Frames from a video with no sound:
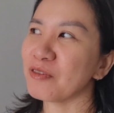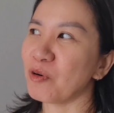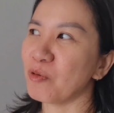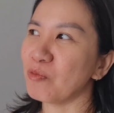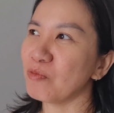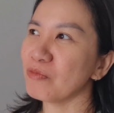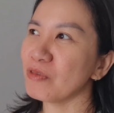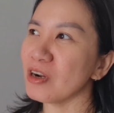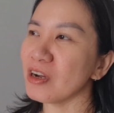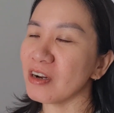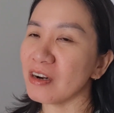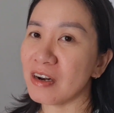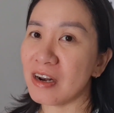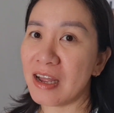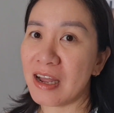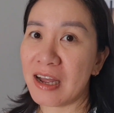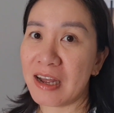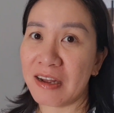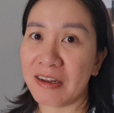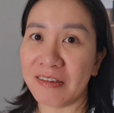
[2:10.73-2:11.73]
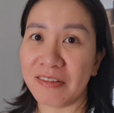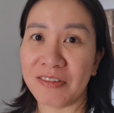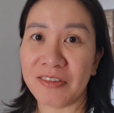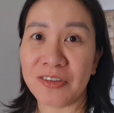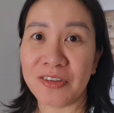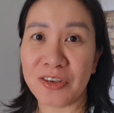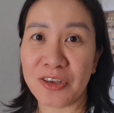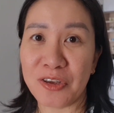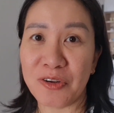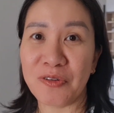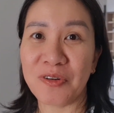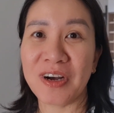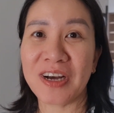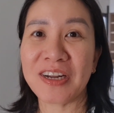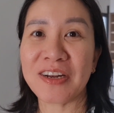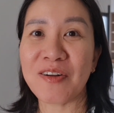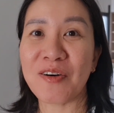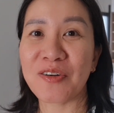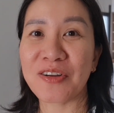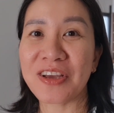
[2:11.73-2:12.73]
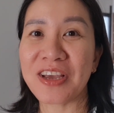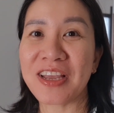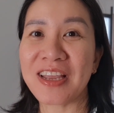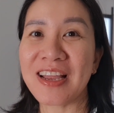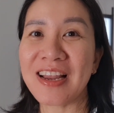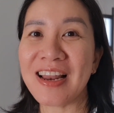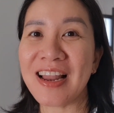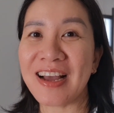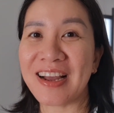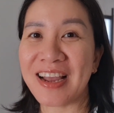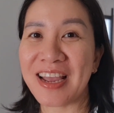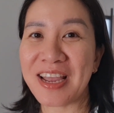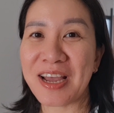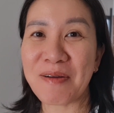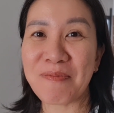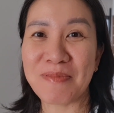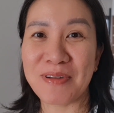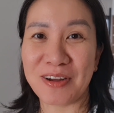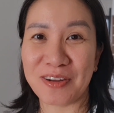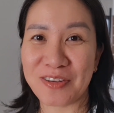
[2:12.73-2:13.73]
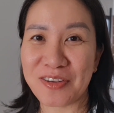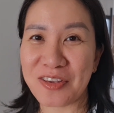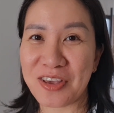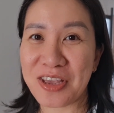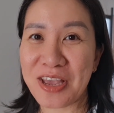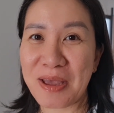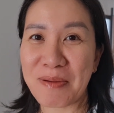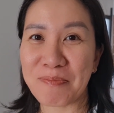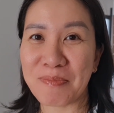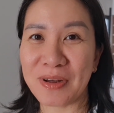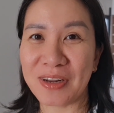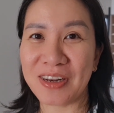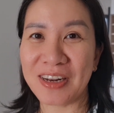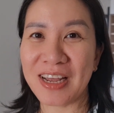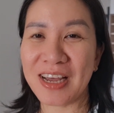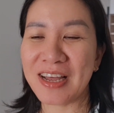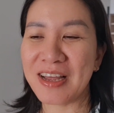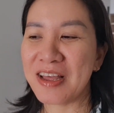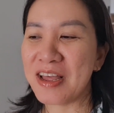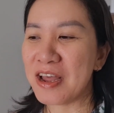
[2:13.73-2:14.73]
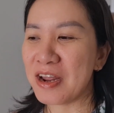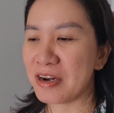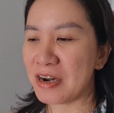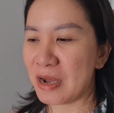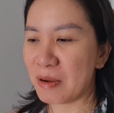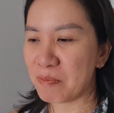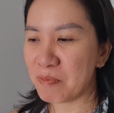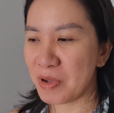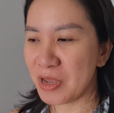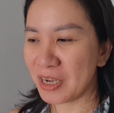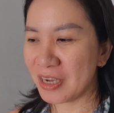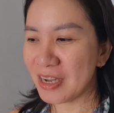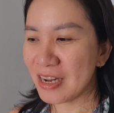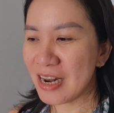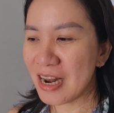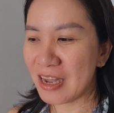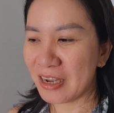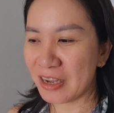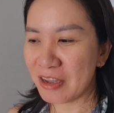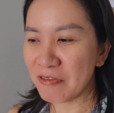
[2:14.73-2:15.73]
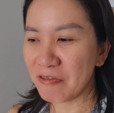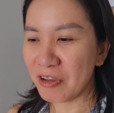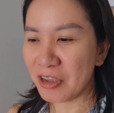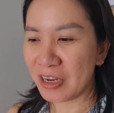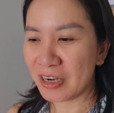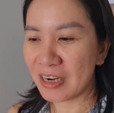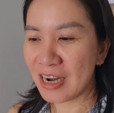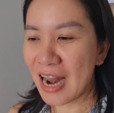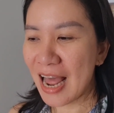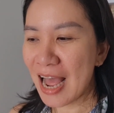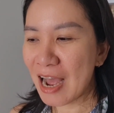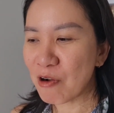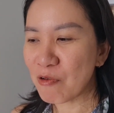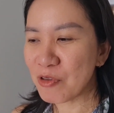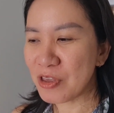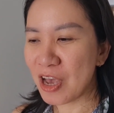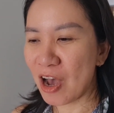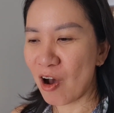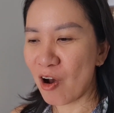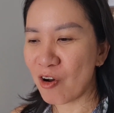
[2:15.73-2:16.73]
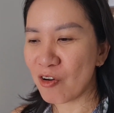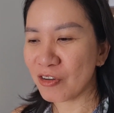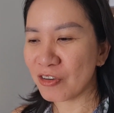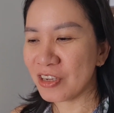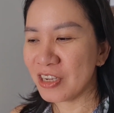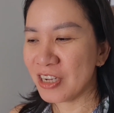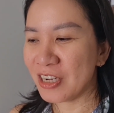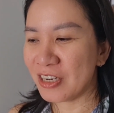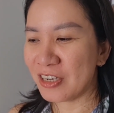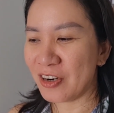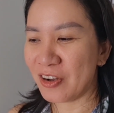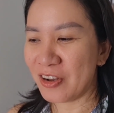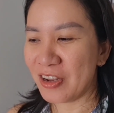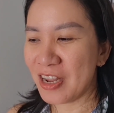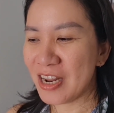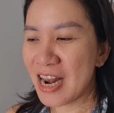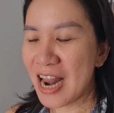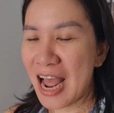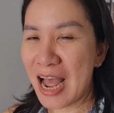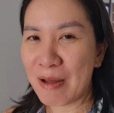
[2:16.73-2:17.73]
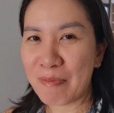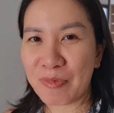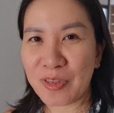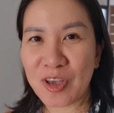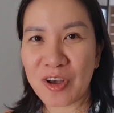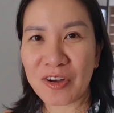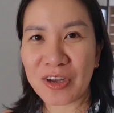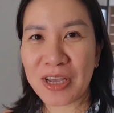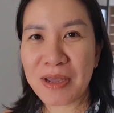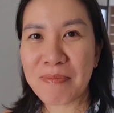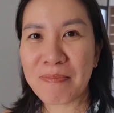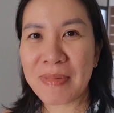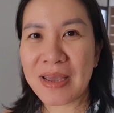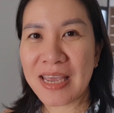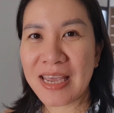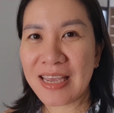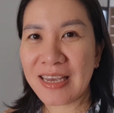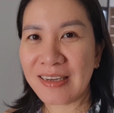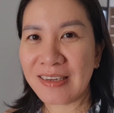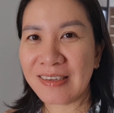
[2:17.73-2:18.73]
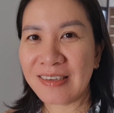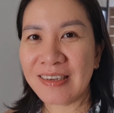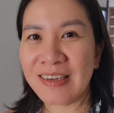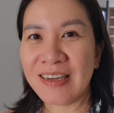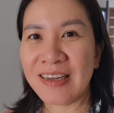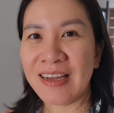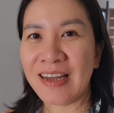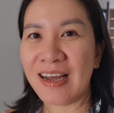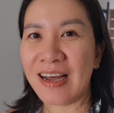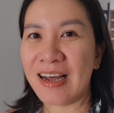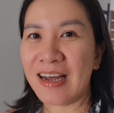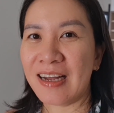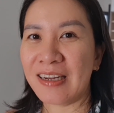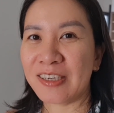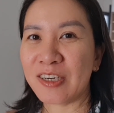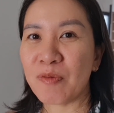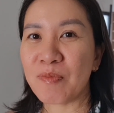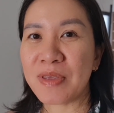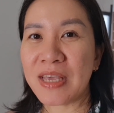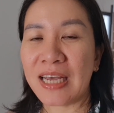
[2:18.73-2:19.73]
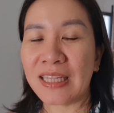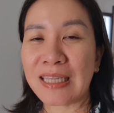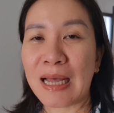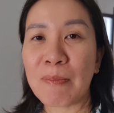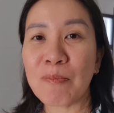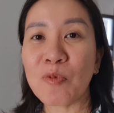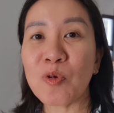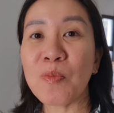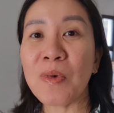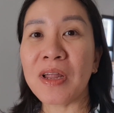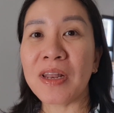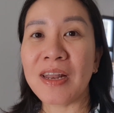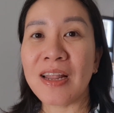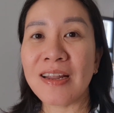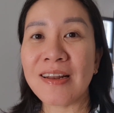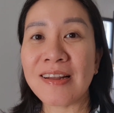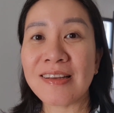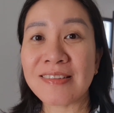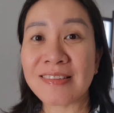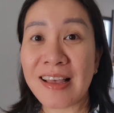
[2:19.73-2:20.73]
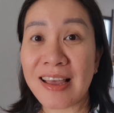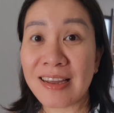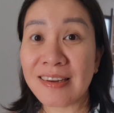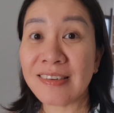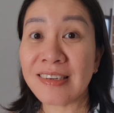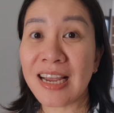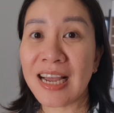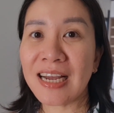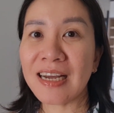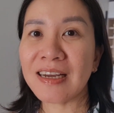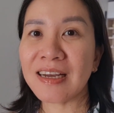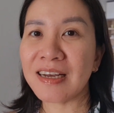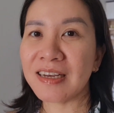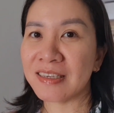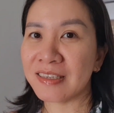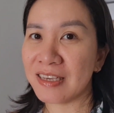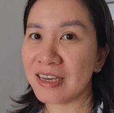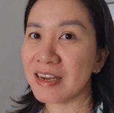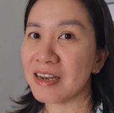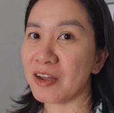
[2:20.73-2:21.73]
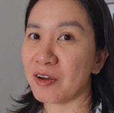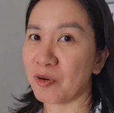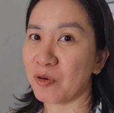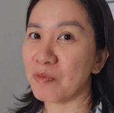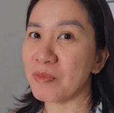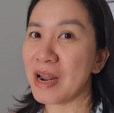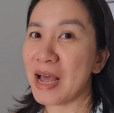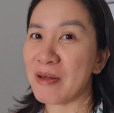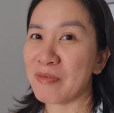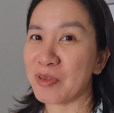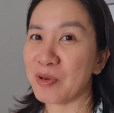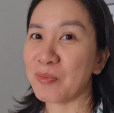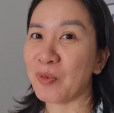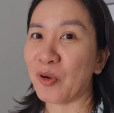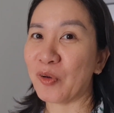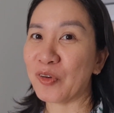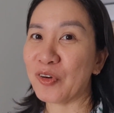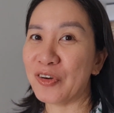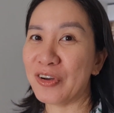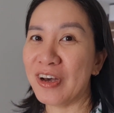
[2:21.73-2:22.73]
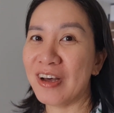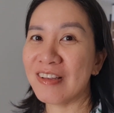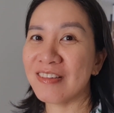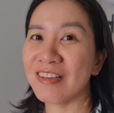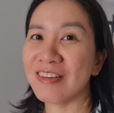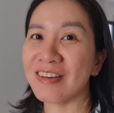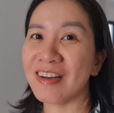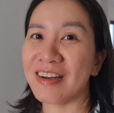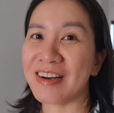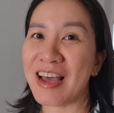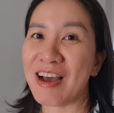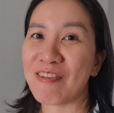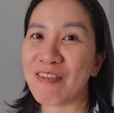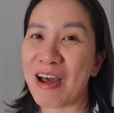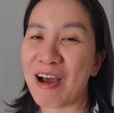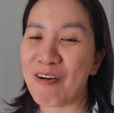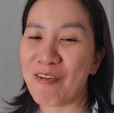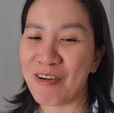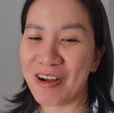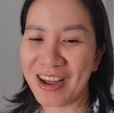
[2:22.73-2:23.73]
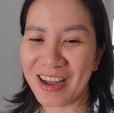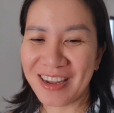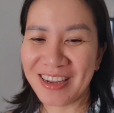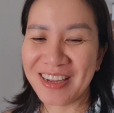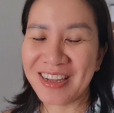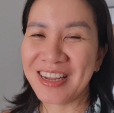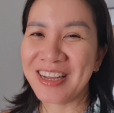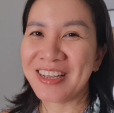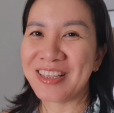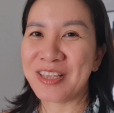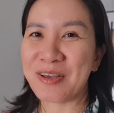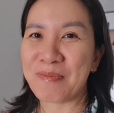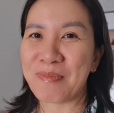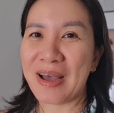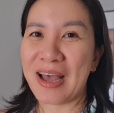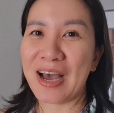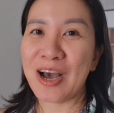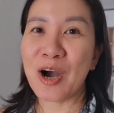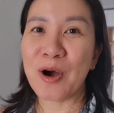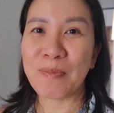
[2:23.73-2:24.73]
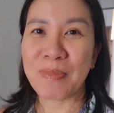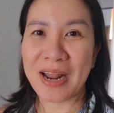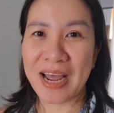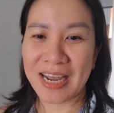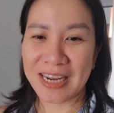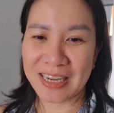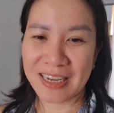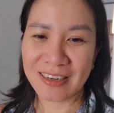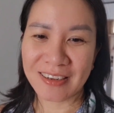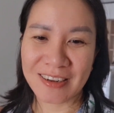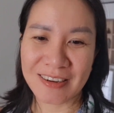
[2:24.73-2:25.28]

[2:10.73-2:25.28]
cũng rất là nhiều ha đôi khi là gây áp lực cho chị em mình ha đặc biệt á, là cái việc lau dọn rồi á, làm cho cái men à, trong nhà tắm của mình đó, nó sáng trắng đó, chắc là cũng làm cho mọi người hết sức là đau đầu ha nhưng mà hôm nay á,